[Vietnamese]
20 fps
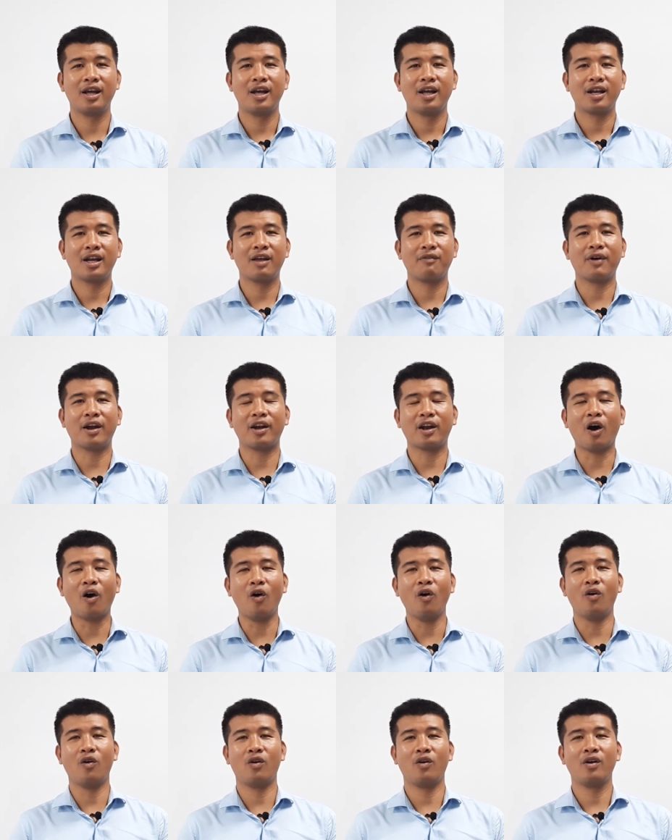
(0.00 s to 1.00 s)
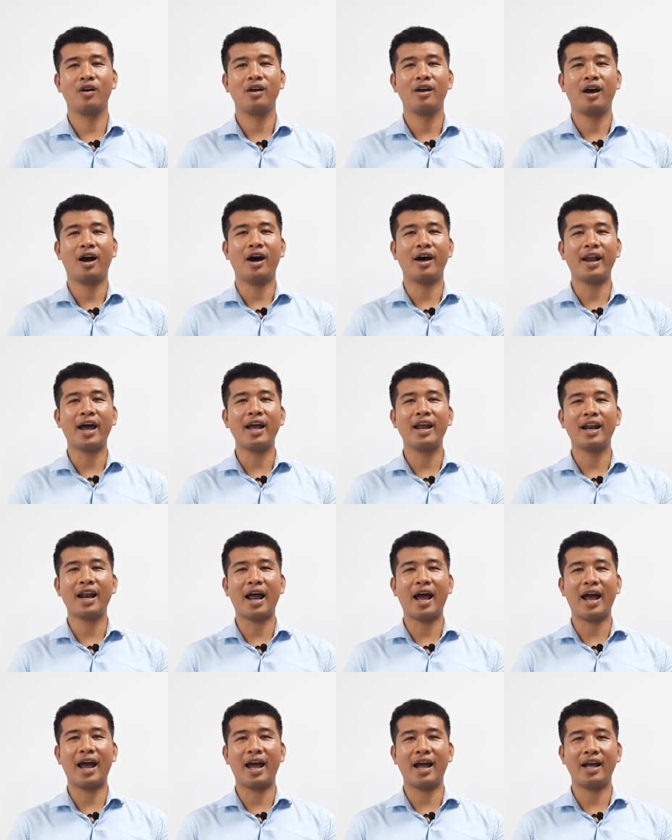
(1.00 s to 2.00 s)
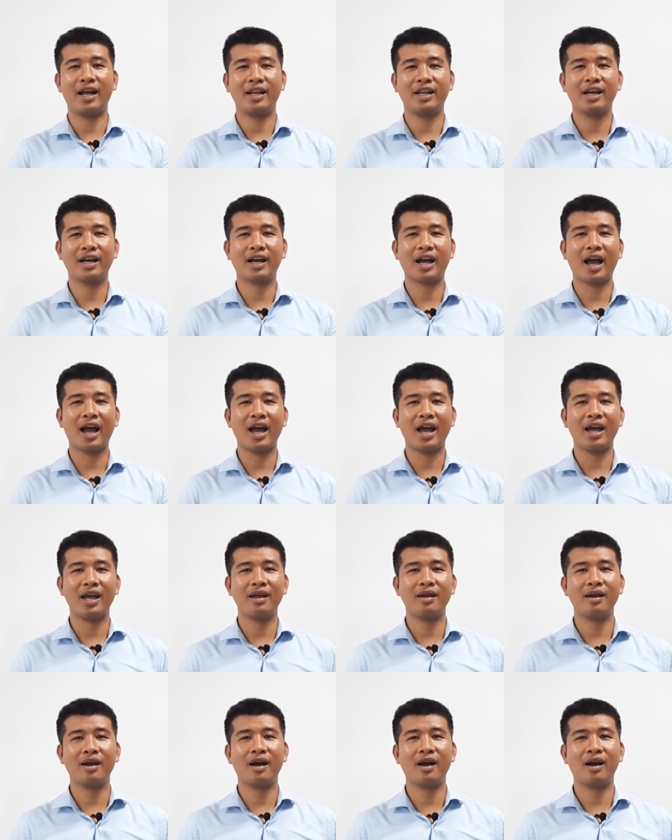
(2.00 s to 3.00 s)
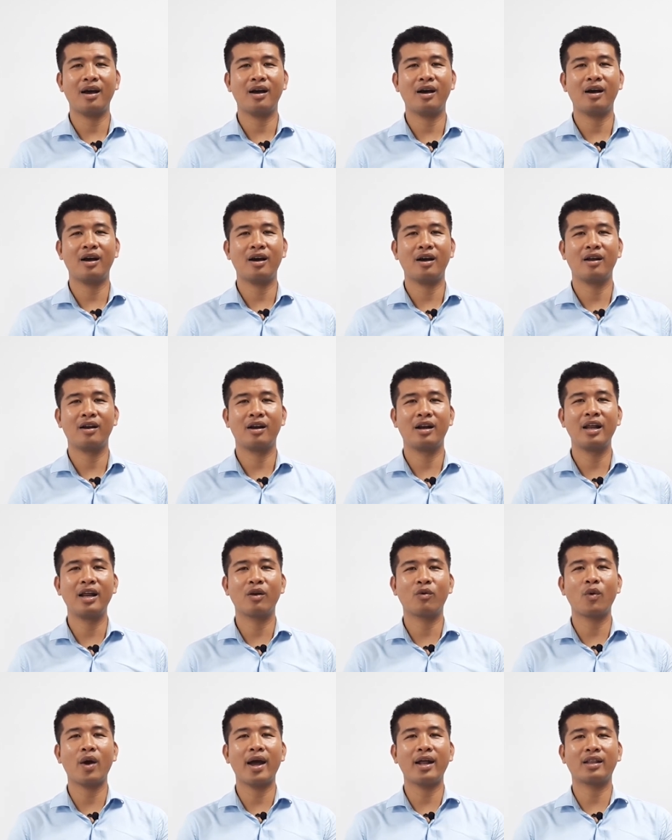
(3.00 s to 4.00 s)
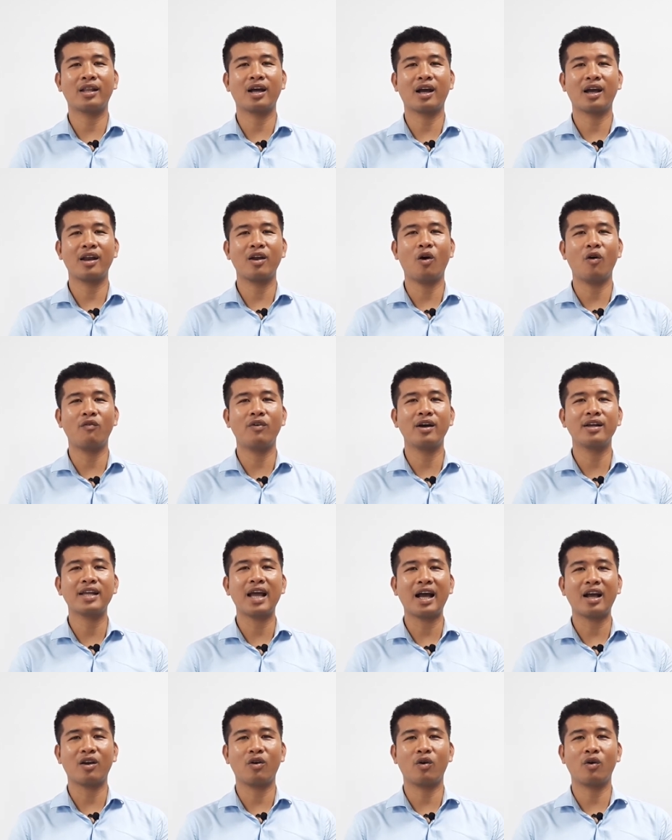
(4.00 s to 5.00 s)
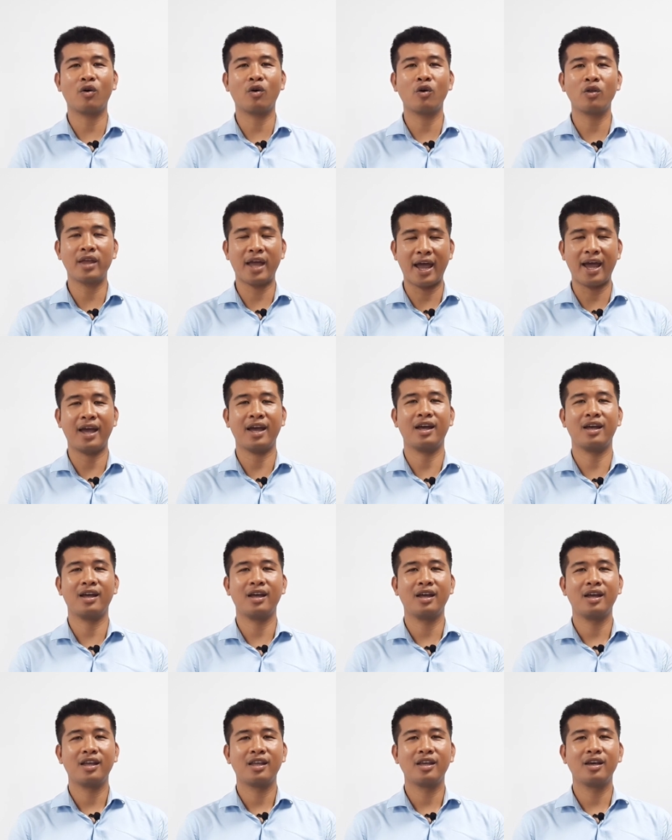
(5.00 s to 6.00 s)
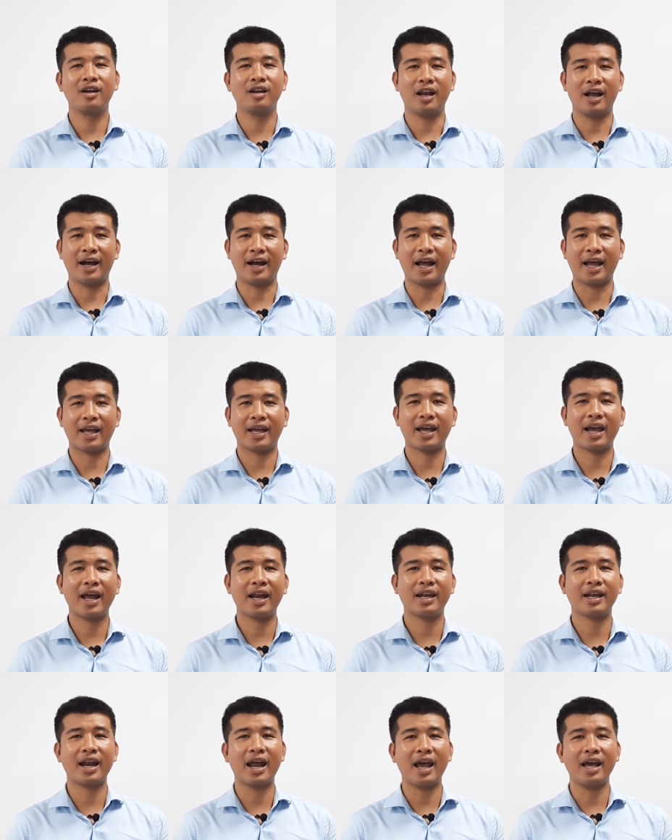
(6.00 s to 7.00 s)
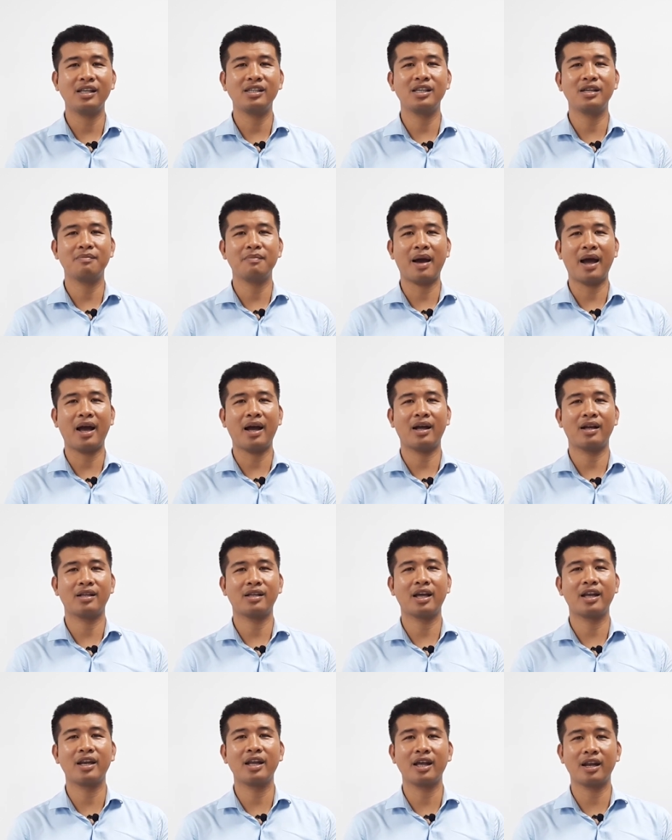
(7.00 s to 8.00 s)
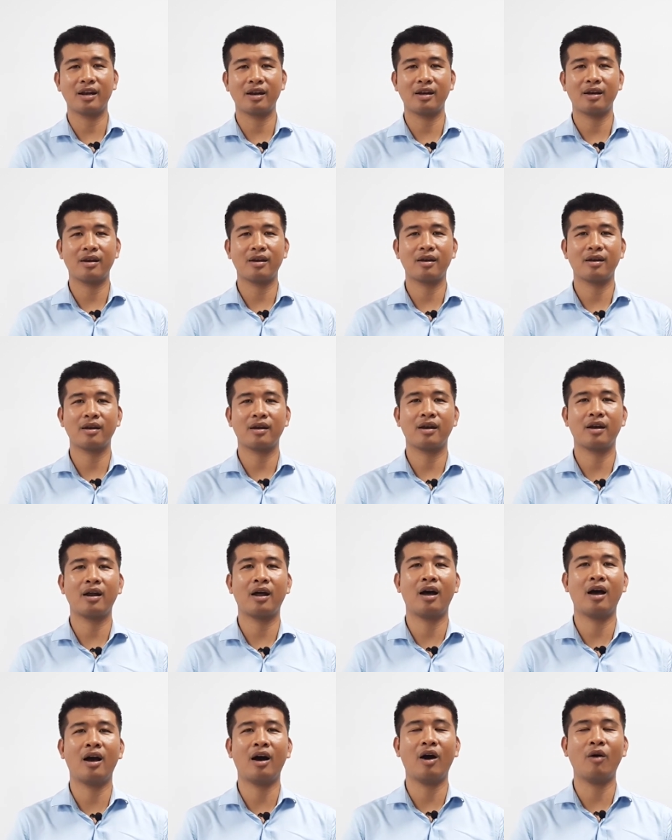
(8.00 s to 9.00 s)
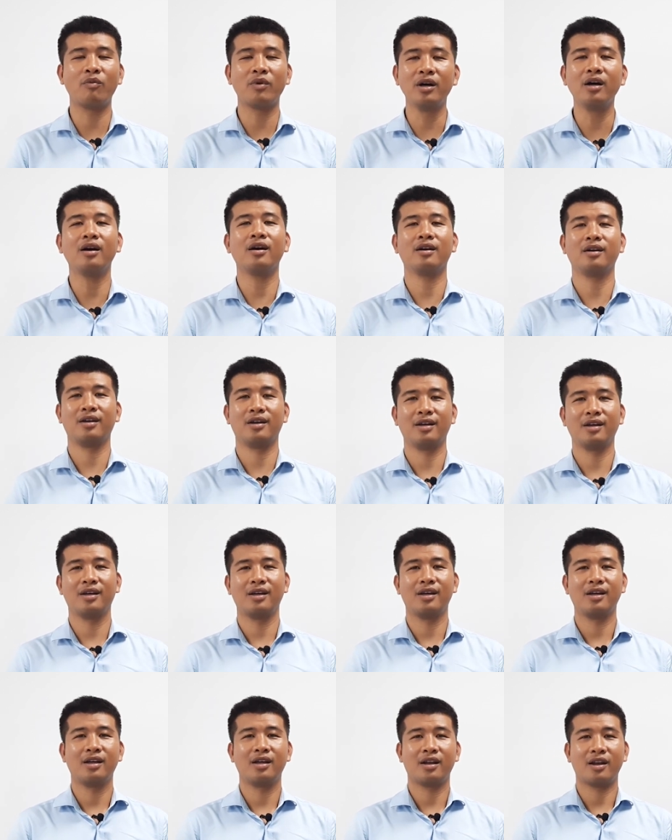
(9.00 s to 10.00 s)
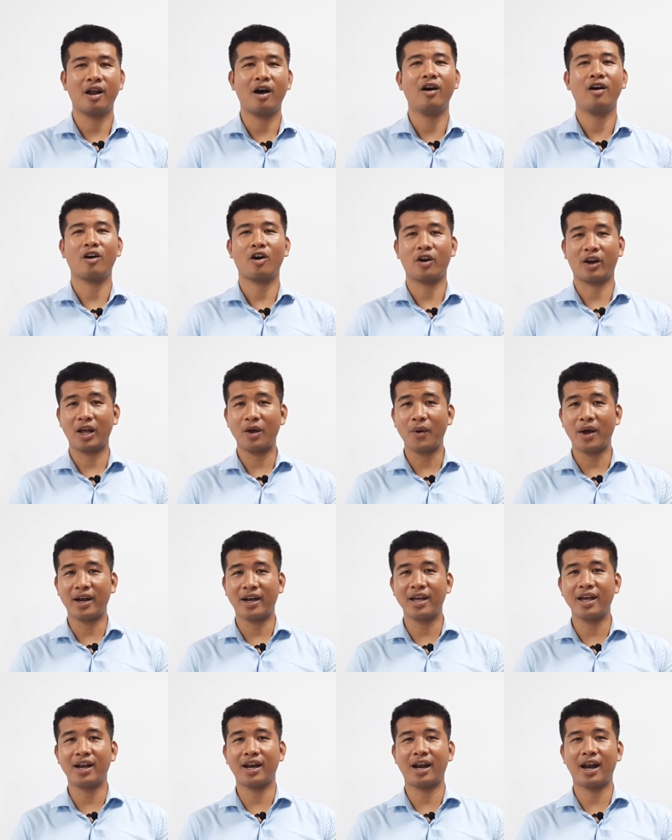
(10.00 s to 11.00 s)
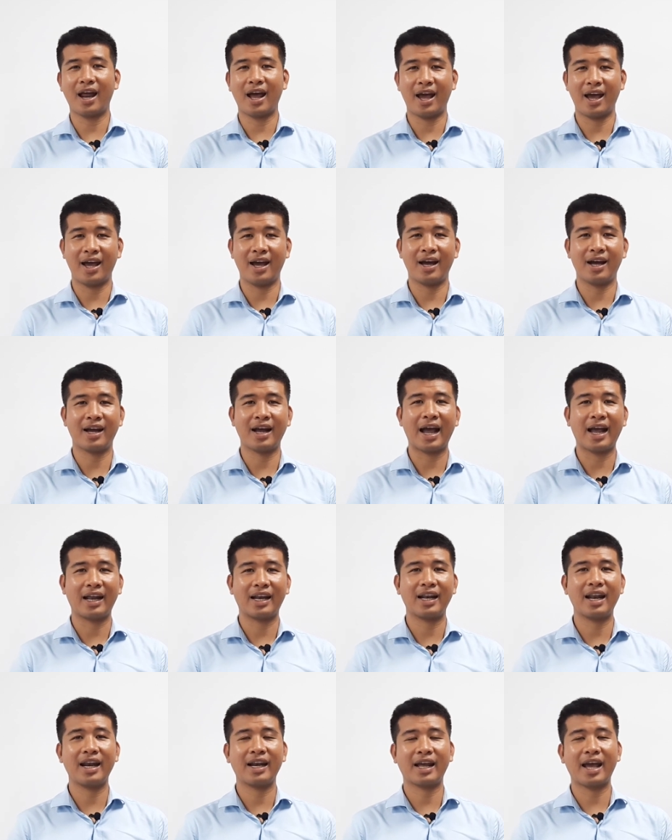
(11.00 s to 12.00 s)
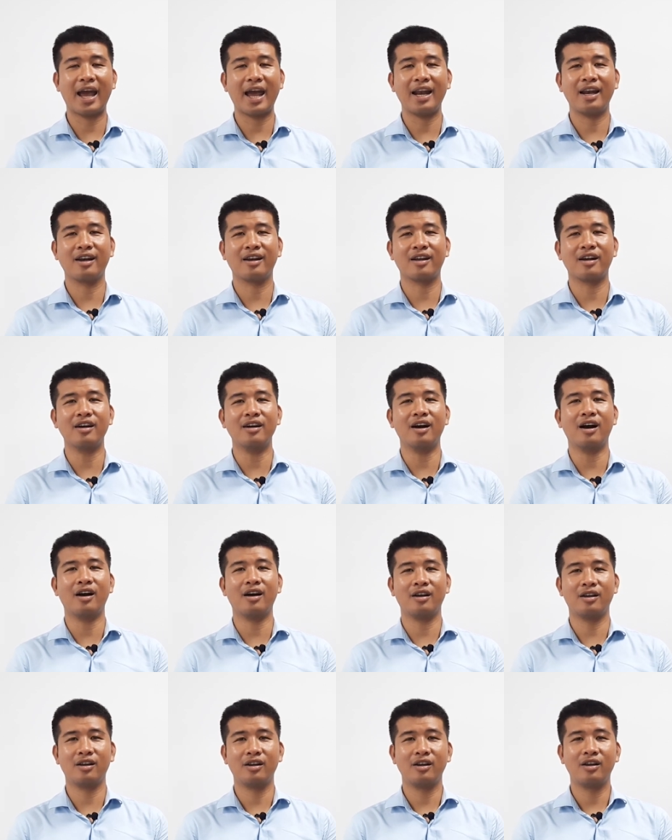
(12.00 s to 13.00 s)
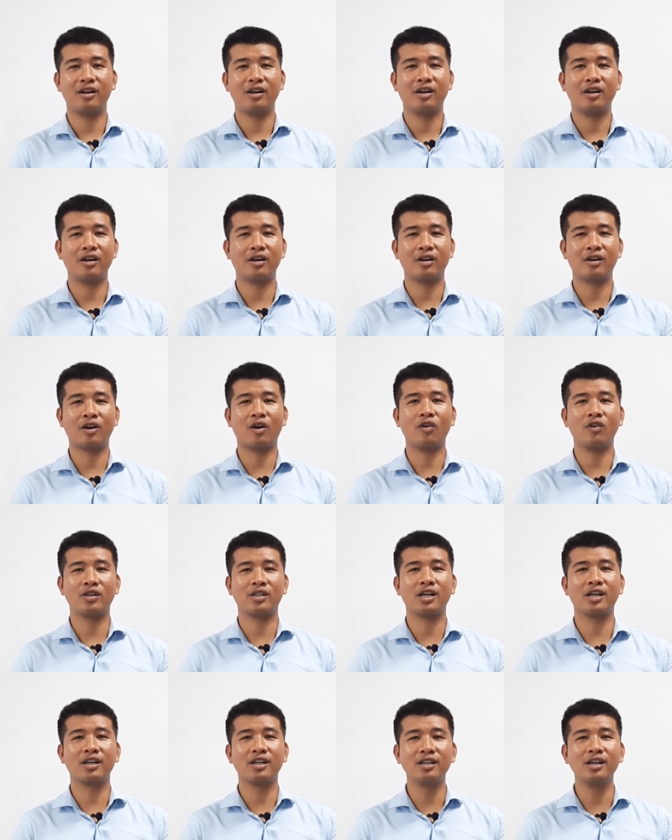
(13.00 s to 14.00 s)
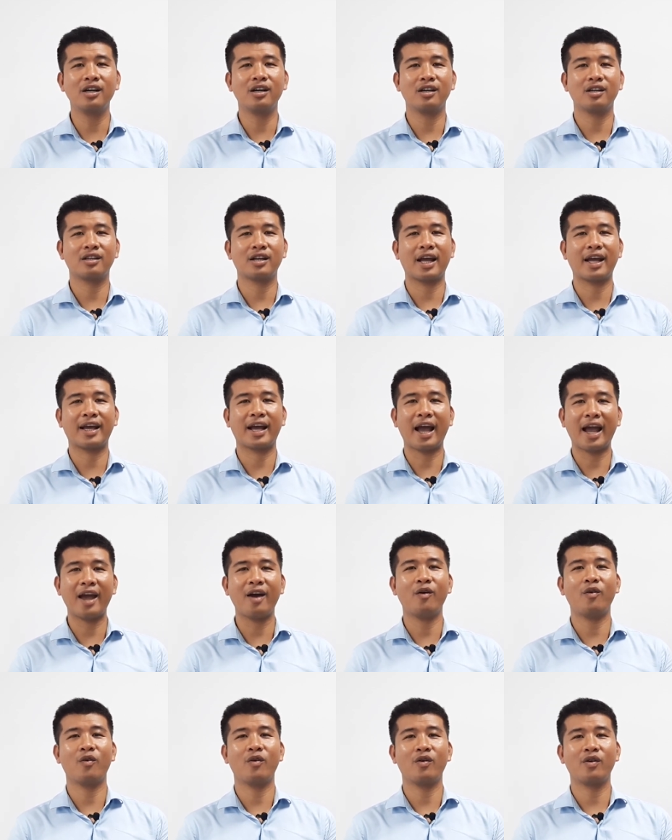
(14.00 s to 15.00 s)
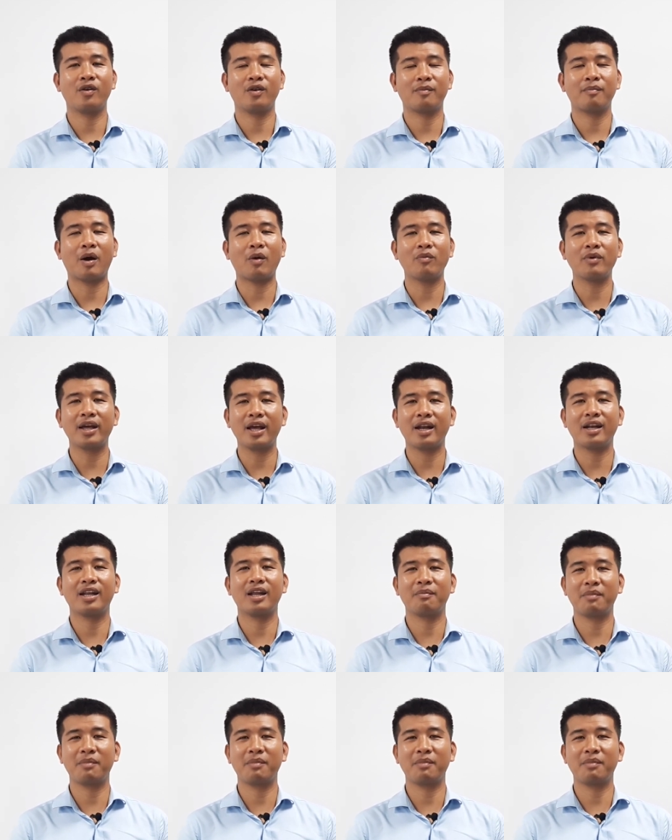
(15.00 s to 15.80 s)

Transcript: thì phần thô ở đây là những cái ờ, liên quan tới cái độ vững chắc của ngôi nhà như là gạch cát đá xi măng dây điện ờ, ống nước đó còn cái hoàn thiện là gạch lan can cửa rồi sơn nước thạch cao bóng điện thiết